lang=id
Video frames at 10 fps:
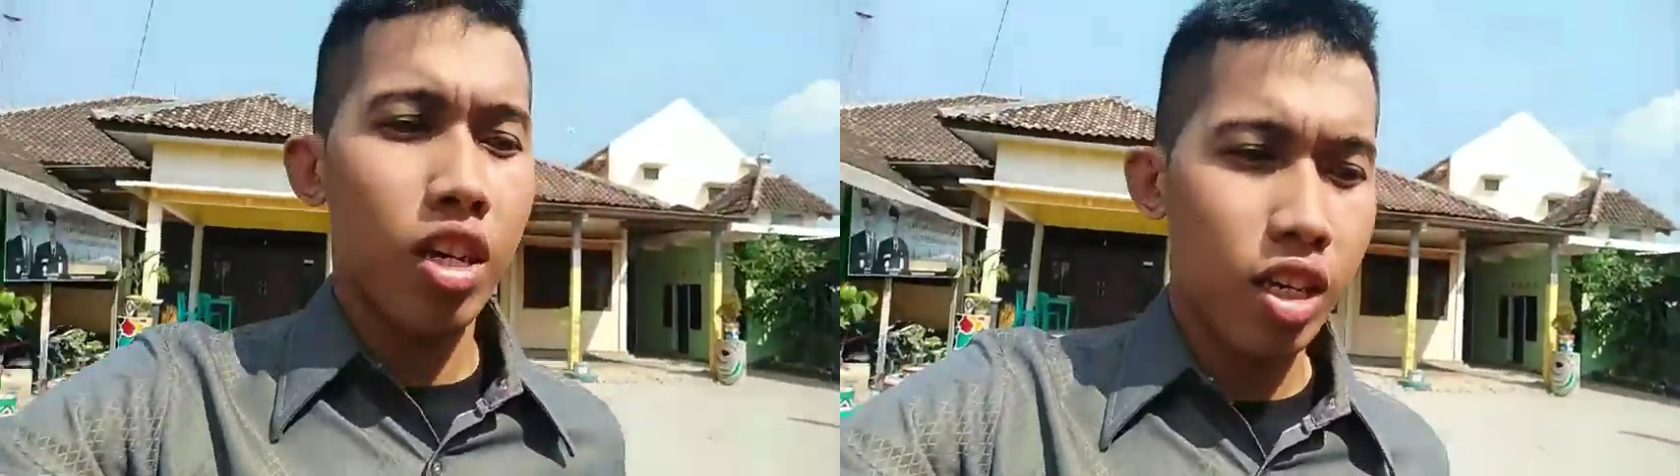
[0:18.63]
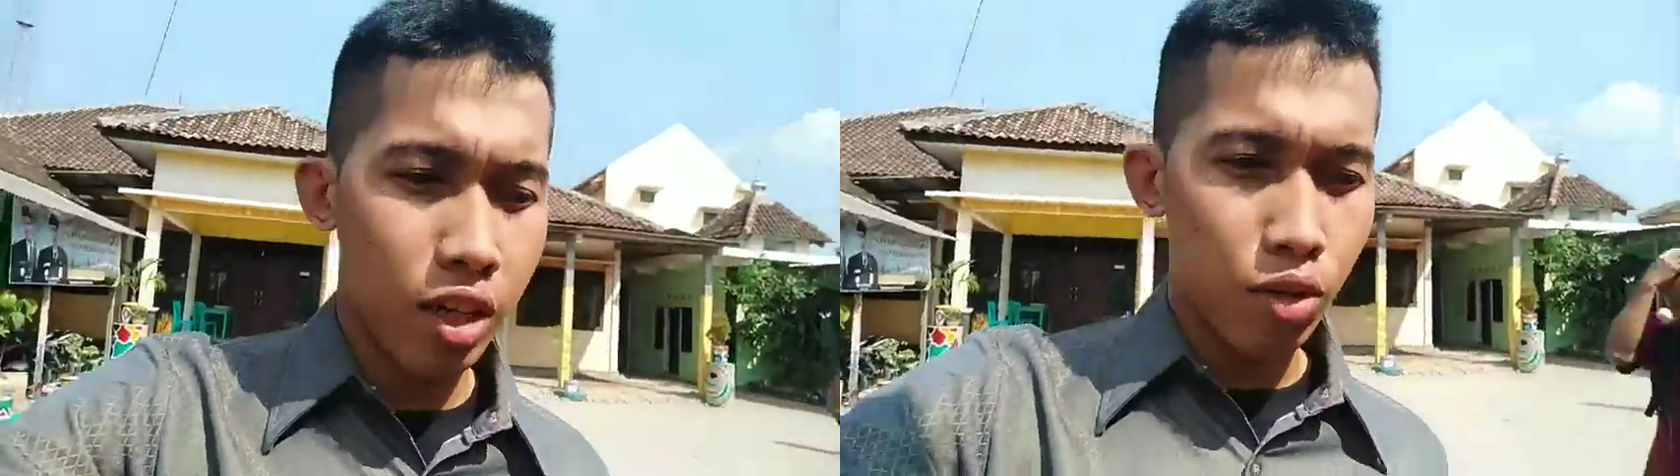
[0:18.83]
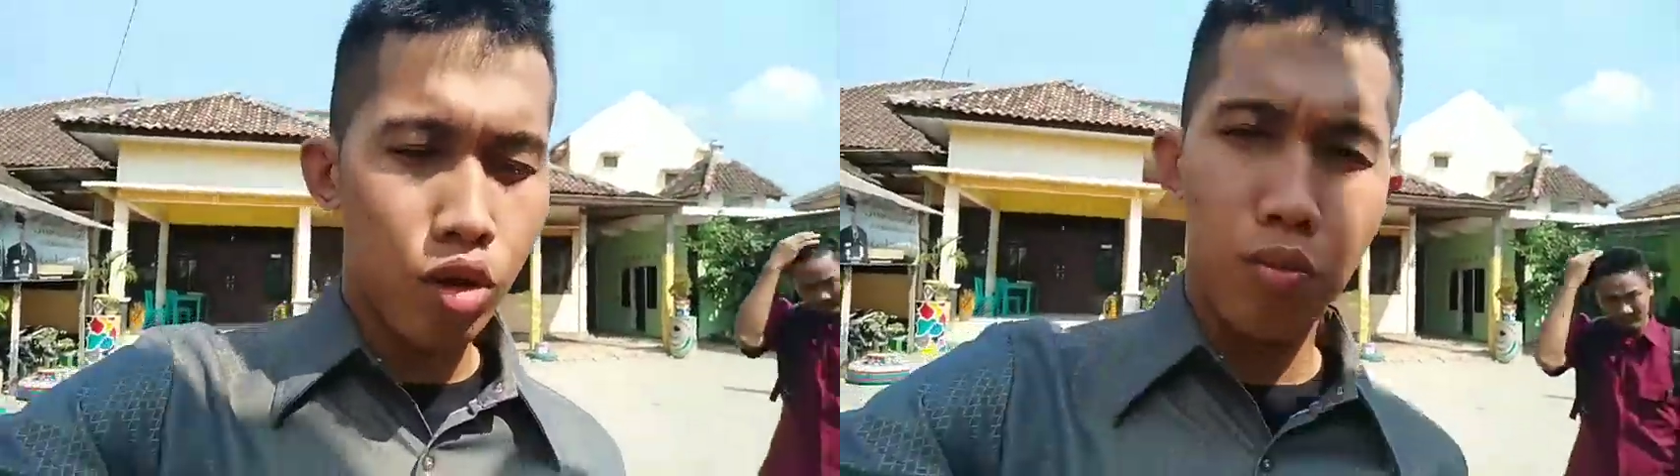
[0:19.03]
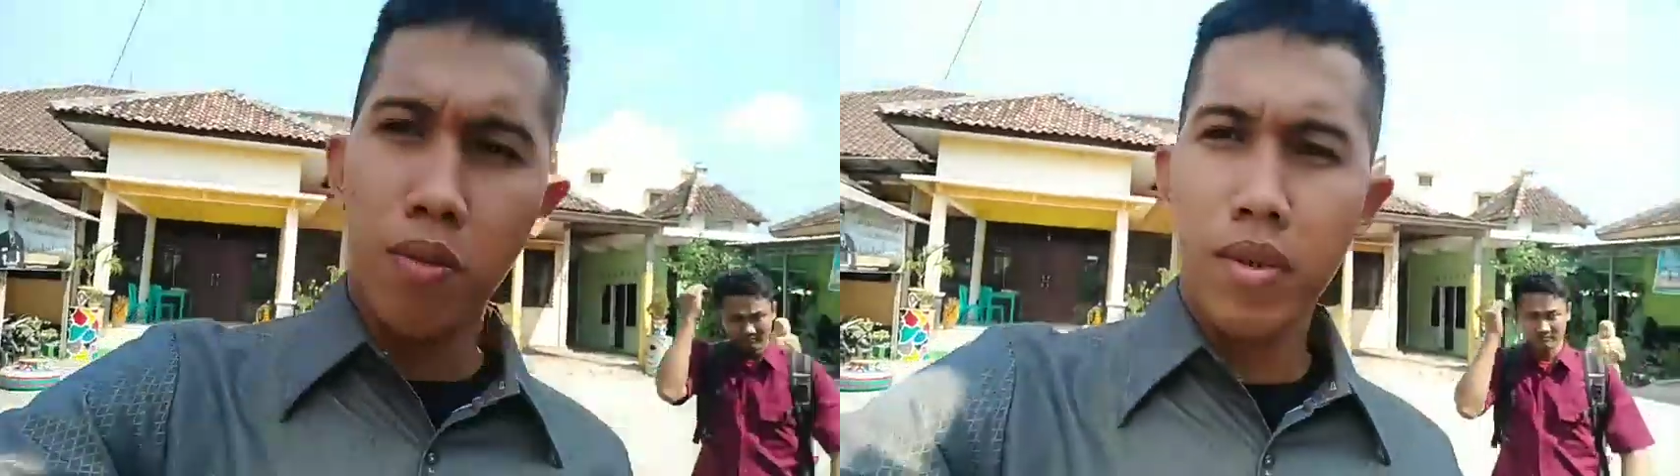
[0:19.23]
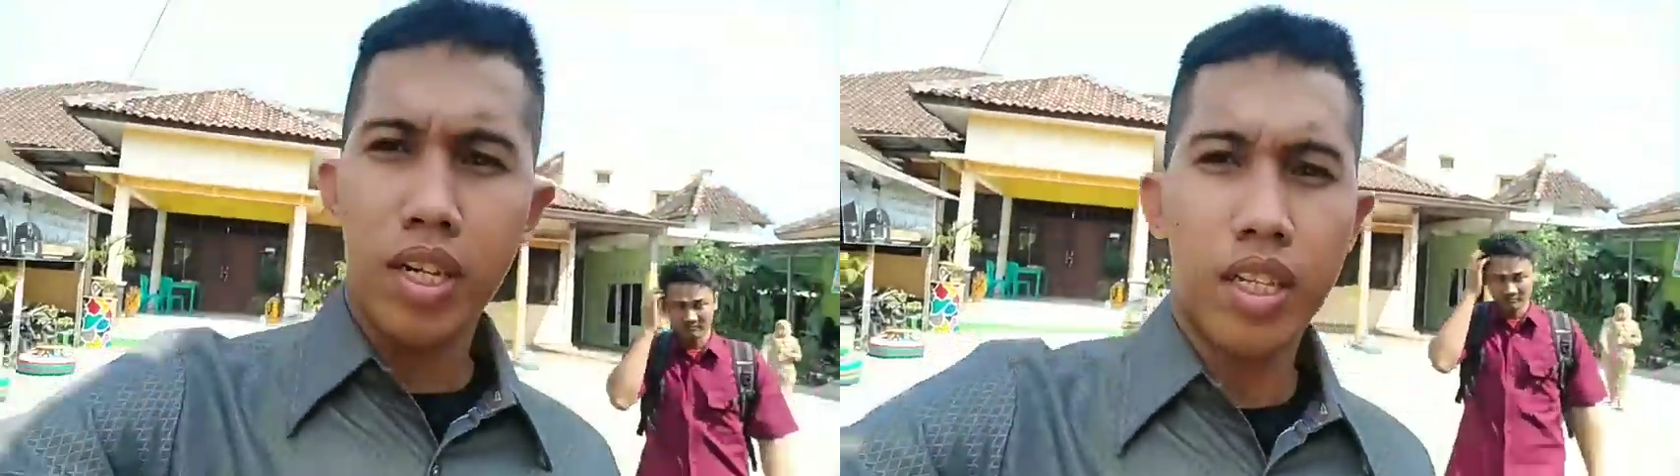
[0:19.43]
Kita dukung
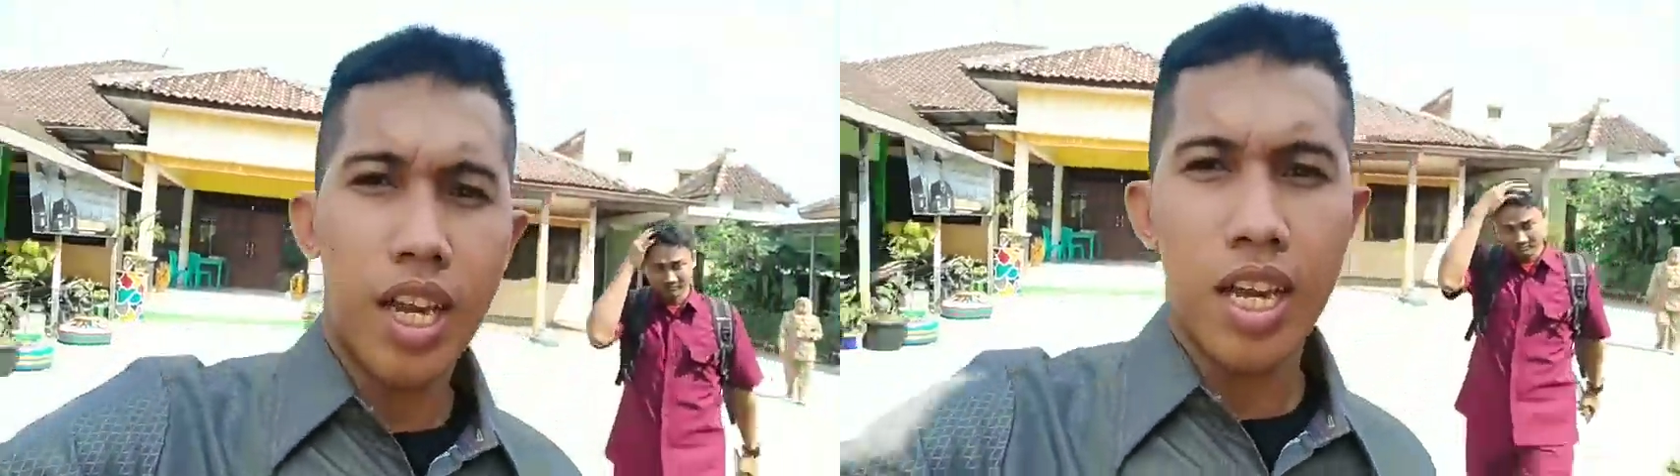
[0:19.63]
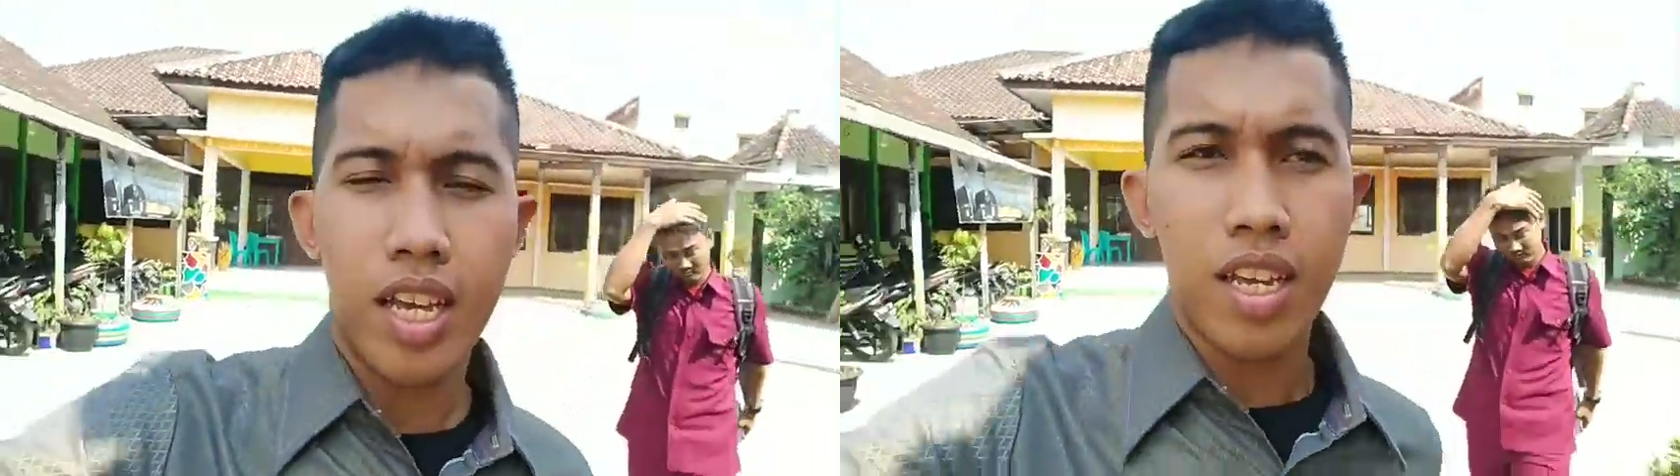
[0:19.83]
pemerintah